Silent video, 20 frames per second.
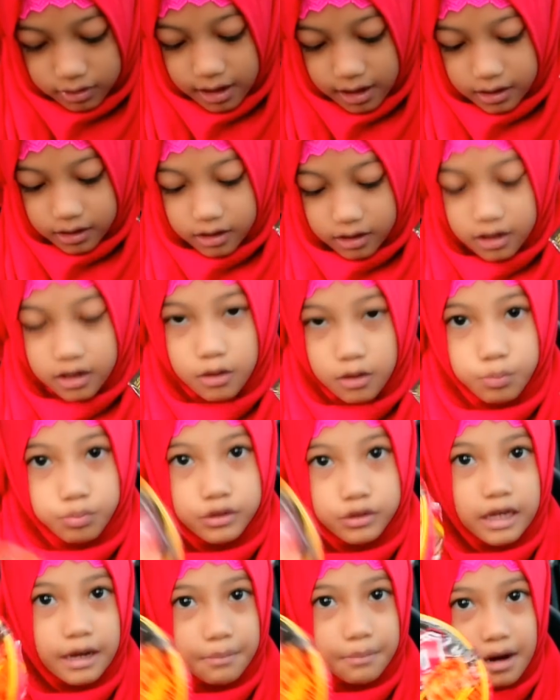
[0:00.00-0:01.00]
yang ini
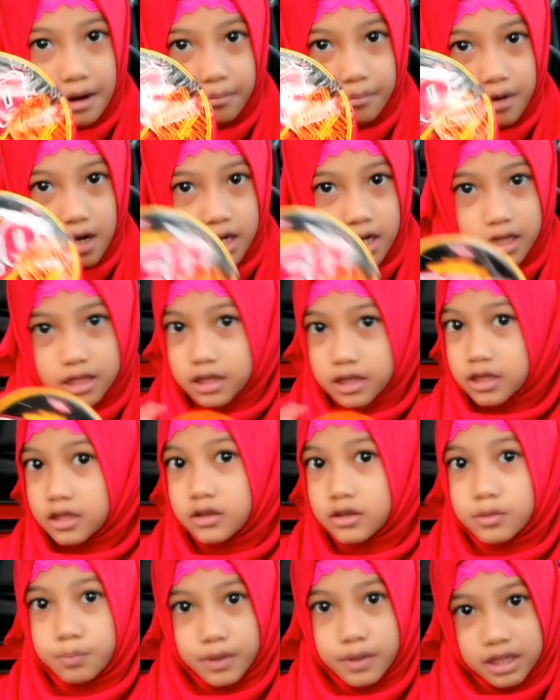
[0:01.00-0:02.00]
punya mama yang
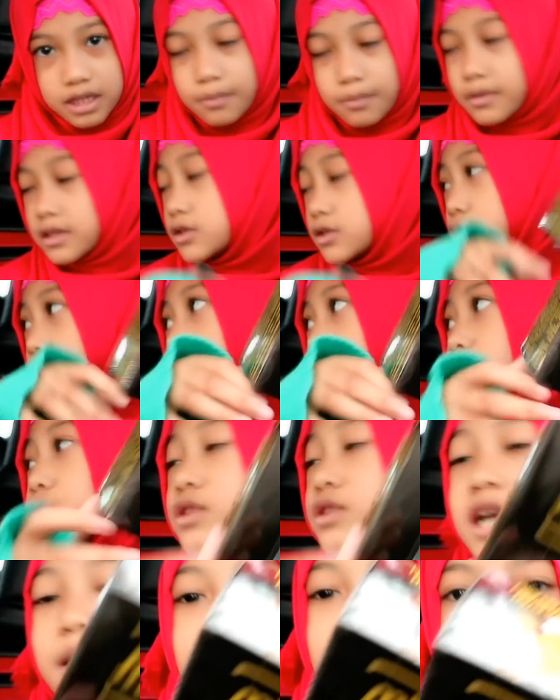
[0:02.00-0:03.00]
pertama tuh
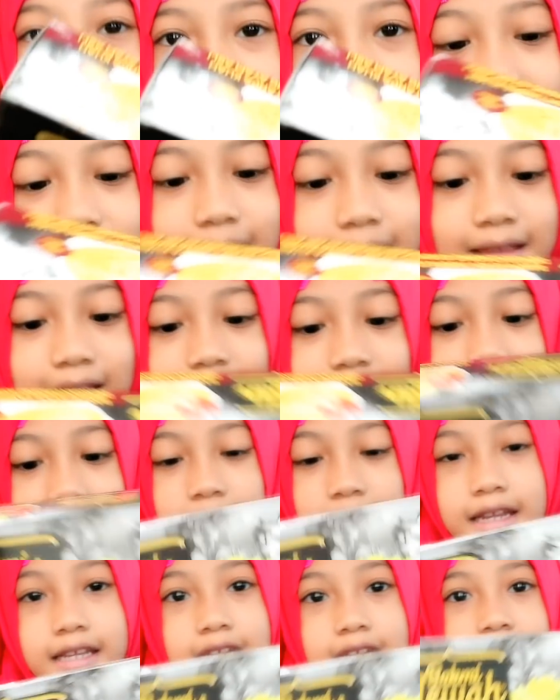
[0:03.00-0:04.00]
punya papa
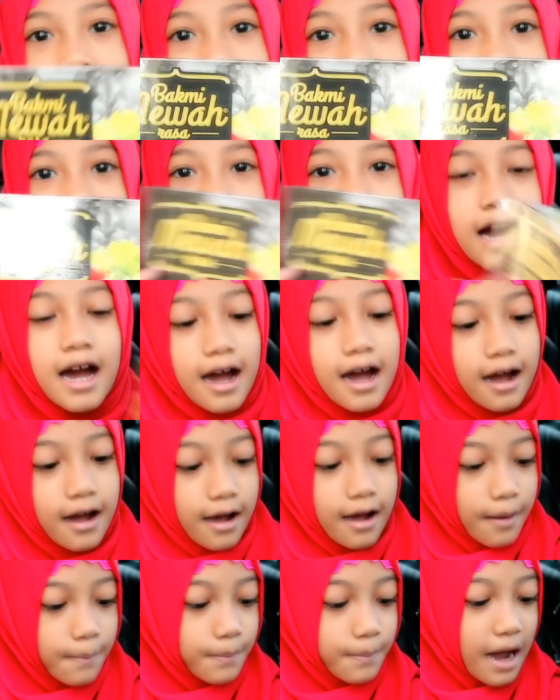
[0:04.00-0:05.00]
dan yang ini ada
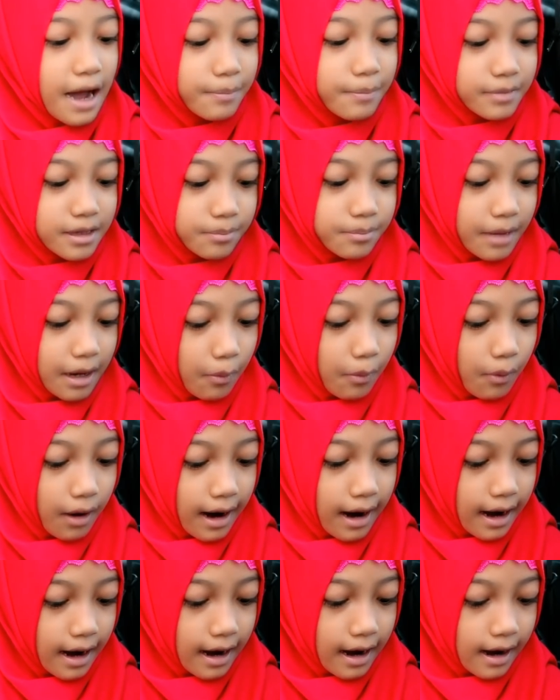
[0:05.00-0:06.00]
bakmi
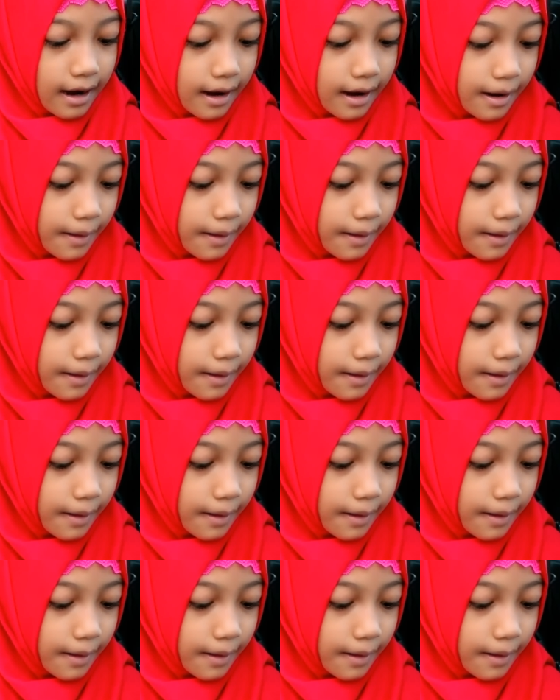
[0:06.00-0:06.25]
mewah